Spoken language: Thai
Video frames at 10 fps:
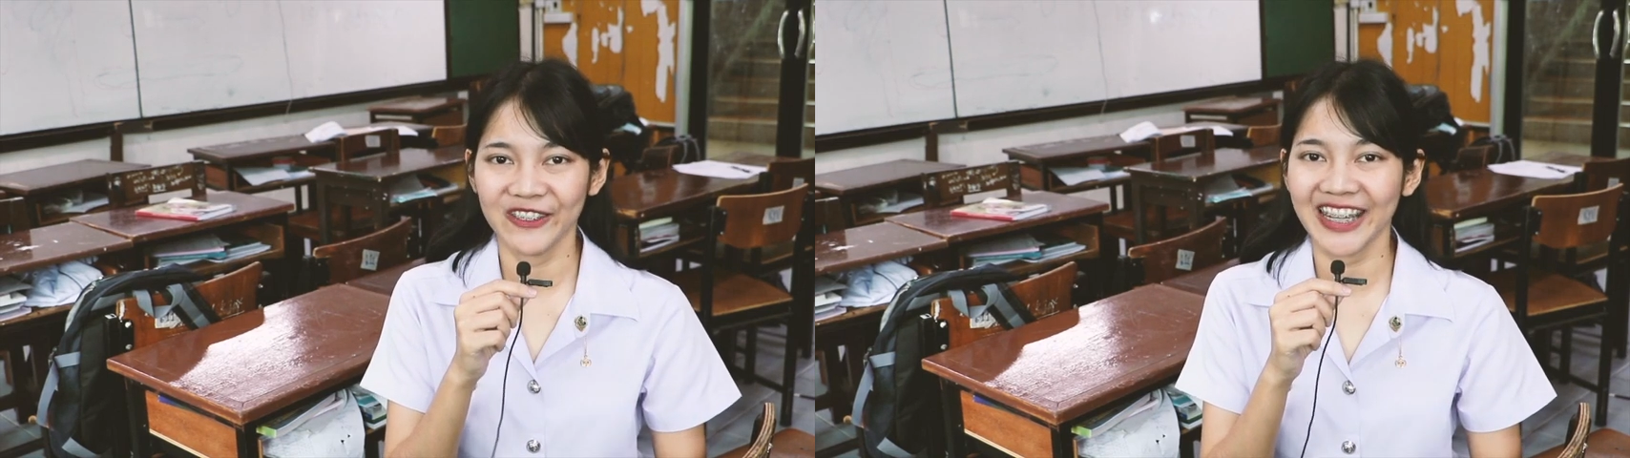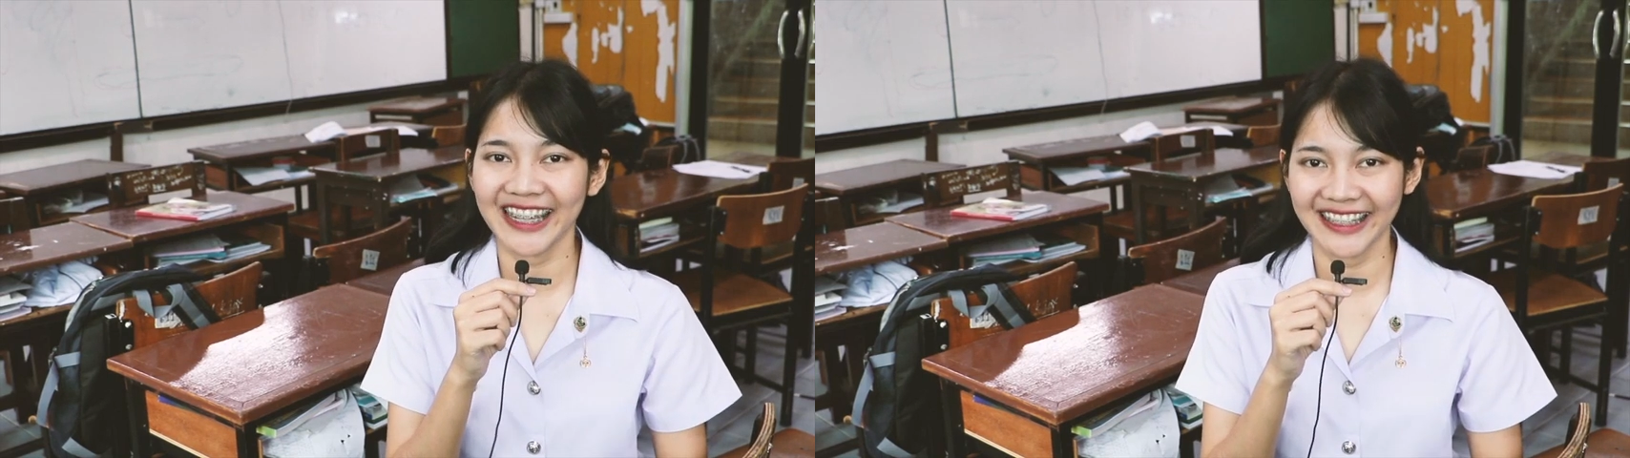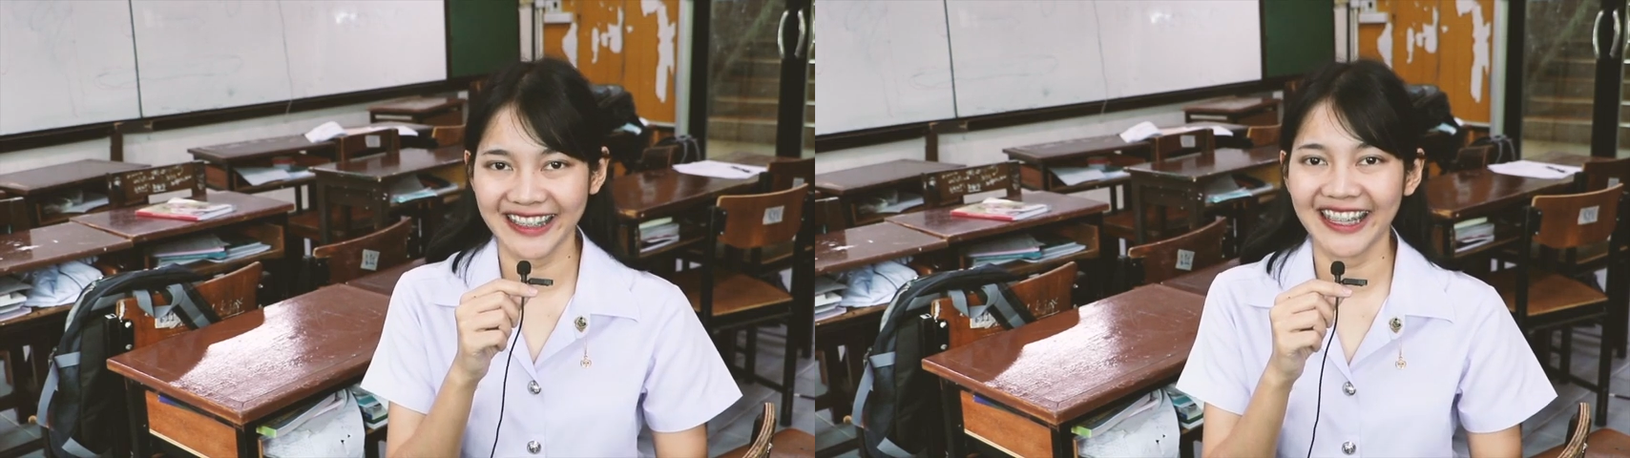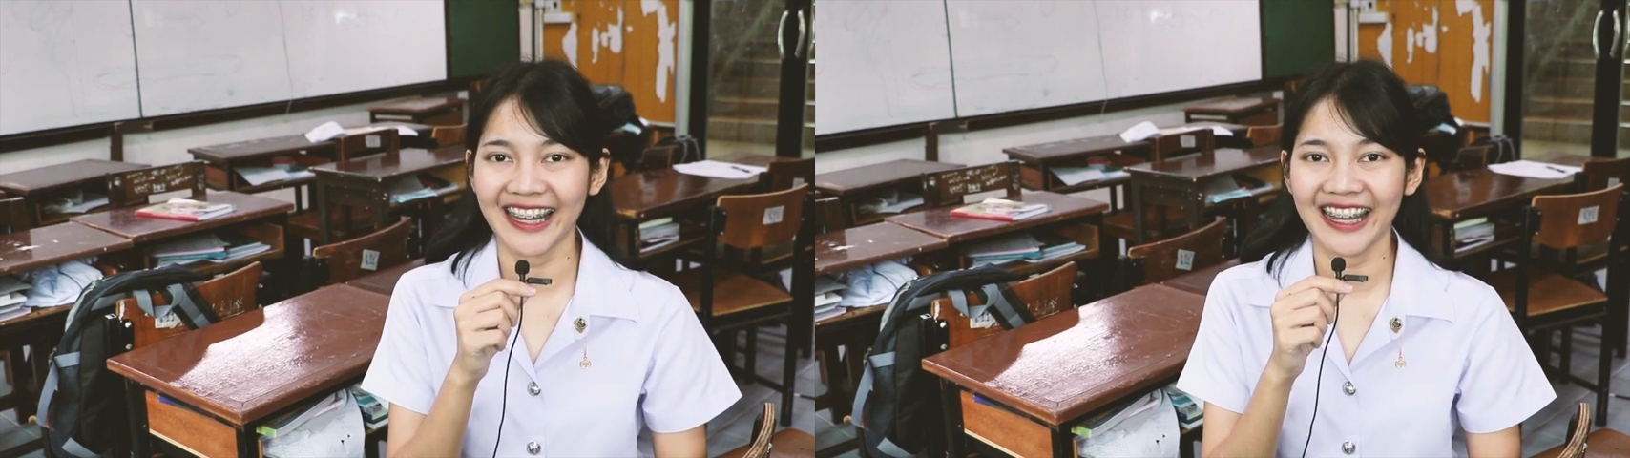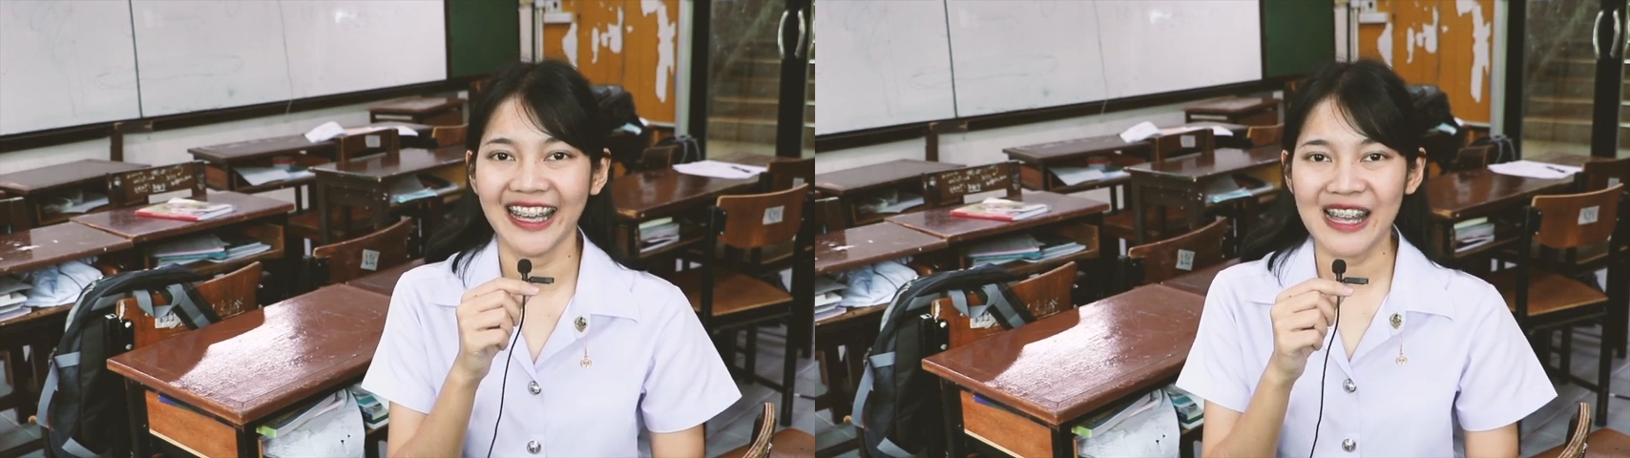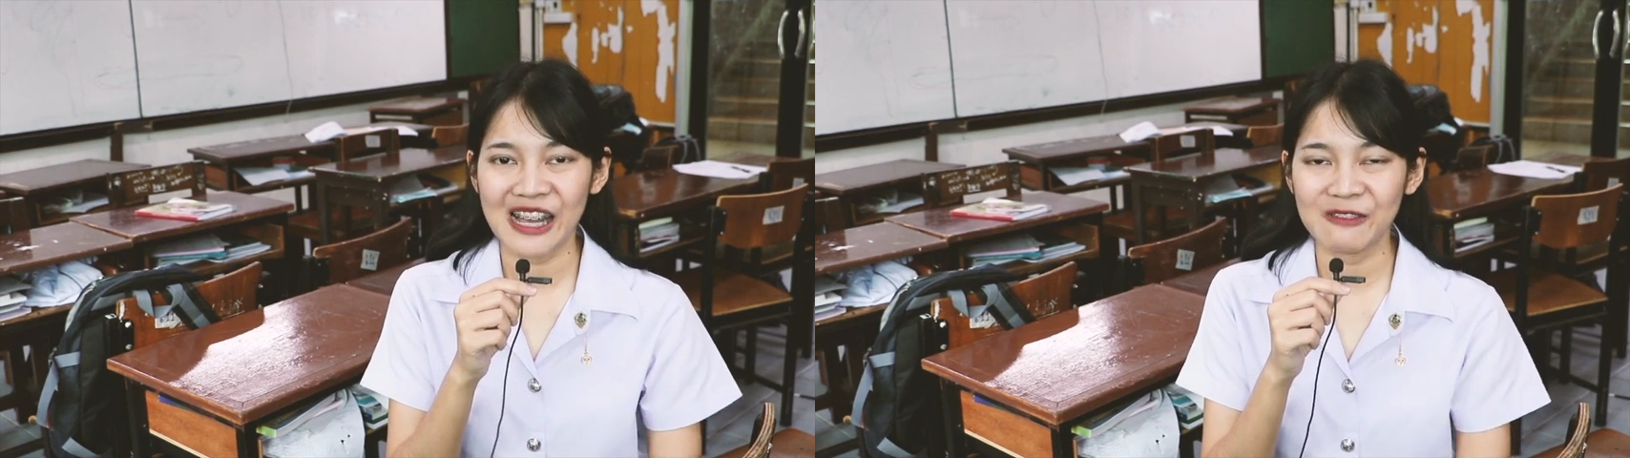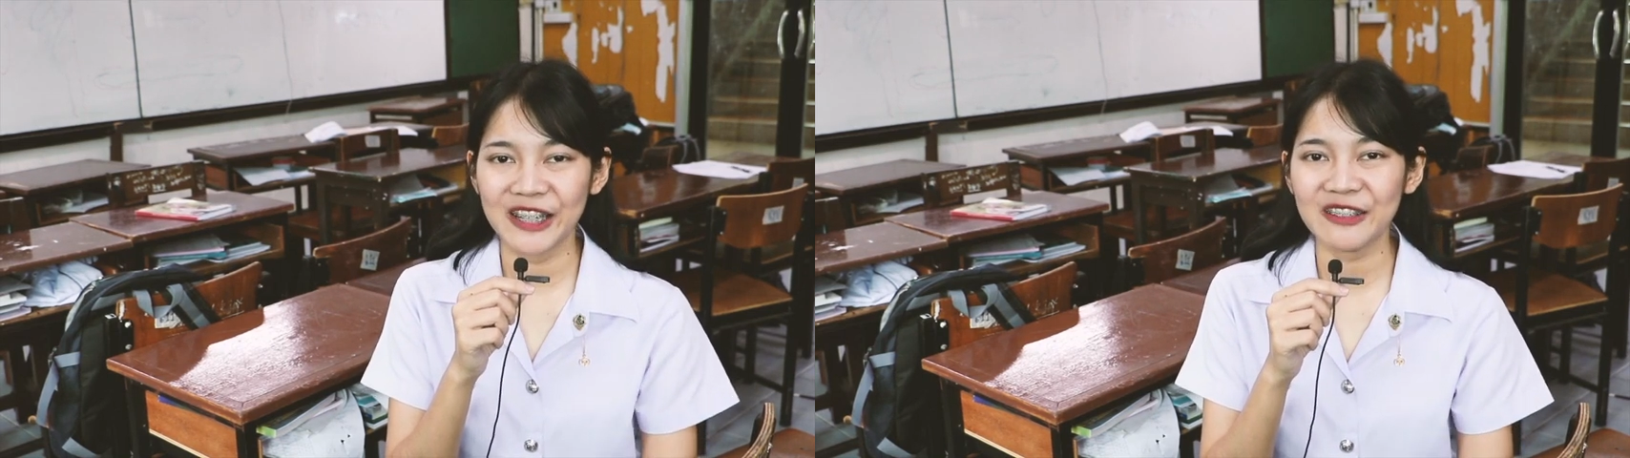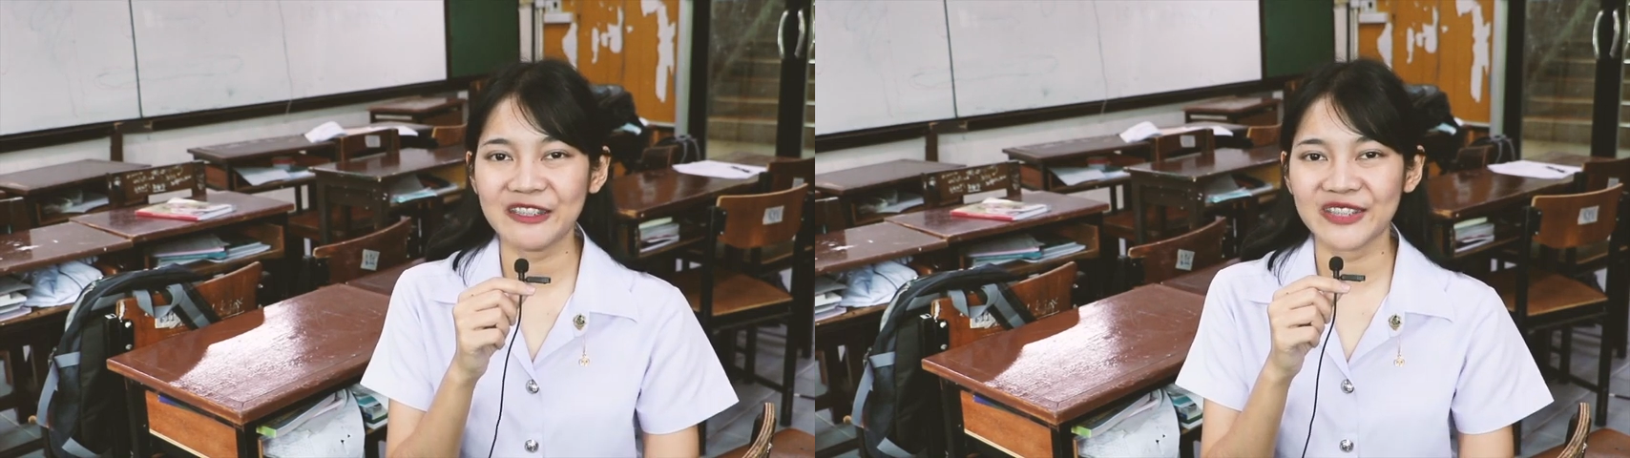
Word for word: ด้วยอย่างงี้ค่ะทำให้